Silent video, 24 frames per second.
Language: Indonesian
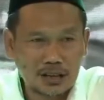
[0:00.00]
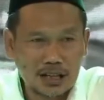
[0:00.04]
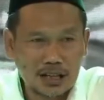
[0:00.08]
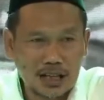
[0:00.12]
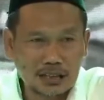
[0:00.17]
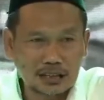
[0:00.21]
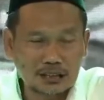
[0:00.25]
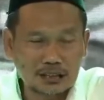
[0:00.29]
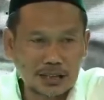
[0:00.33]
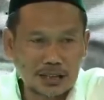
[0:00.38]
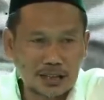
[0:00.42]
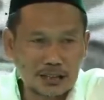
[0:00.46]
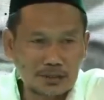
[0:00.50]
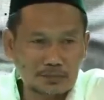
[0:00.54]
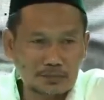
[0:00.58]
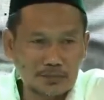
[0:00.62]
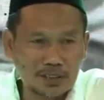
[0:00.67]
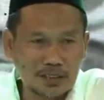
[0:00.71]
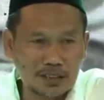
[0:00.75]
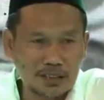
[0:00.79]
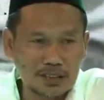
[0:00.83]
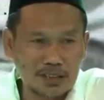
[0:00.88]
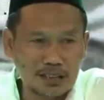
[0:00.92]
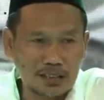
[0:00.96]

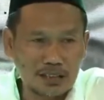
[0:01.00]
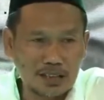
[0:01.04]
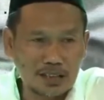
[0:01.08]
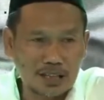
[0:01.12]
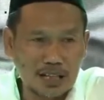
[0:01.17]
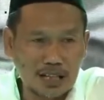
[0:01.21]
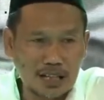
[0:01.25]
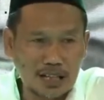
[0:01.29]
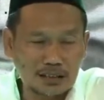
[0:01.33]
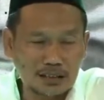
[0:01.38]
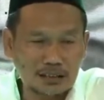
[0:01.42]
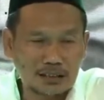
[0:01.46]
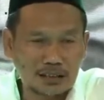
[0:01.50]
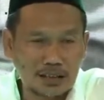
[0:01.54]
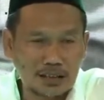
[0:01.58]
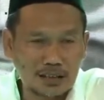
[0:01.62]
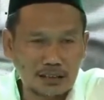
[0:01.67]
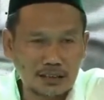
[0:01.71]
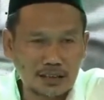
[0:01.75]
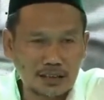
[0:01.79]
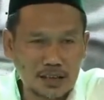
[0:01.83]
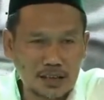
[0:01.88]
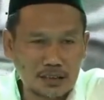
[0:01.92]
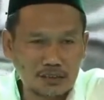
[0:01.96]
At-takmil idha ada
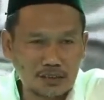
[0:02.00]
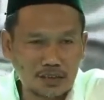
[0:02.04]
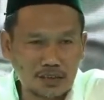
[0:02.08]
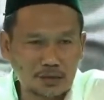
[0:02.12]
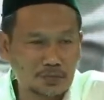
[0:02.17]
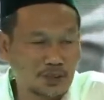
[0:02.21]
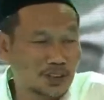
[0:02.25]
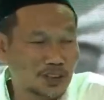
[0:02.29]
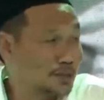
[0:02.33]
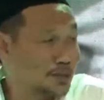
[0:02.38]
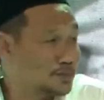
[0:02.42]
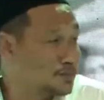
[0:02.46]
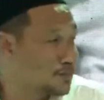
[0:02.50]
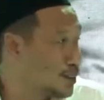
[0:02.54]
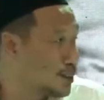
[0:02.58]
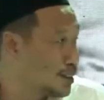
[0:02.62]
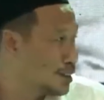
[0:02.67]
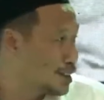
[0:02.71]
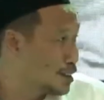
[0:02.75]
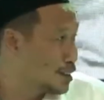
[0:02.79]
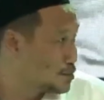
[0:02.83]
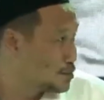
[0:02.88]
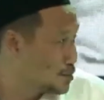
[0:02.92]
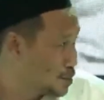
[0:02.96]
asli bil ibtal
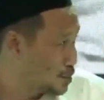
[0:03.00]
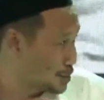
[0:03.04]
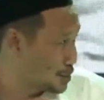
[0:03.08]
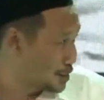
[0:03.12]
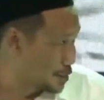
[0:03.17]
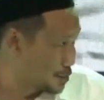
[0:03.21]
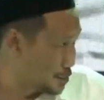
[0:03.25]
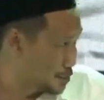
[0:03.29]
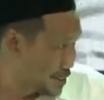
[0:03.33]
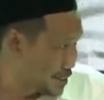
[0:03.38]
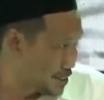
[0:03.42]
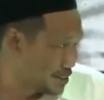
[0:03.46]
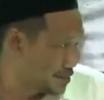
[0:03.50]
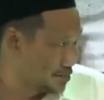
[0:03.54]
lam yu'tab.